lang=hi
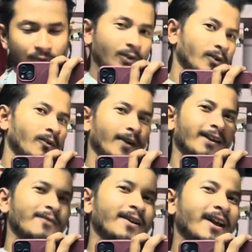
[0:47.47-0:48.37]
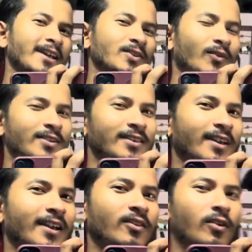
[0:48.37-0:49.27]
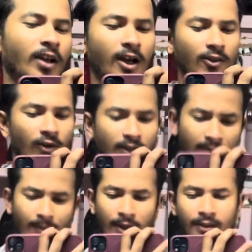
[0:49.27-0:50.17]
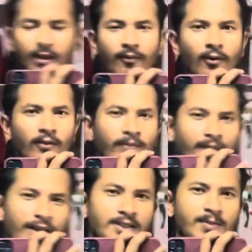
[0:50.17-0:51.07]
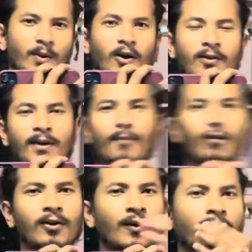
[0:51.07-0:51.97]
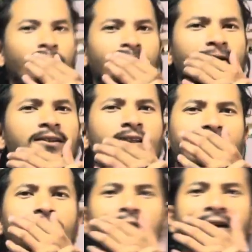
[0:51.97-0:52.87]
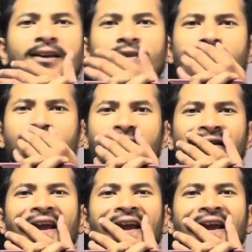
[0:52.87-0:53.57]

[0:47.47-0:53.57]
तो वेलकम है गाइस वंस अगेन तो नहा धोवा के हम आ गए फुल फ्रेश पावर में आप बोल रहे हो कितना जल्दी गए कितना जल्दी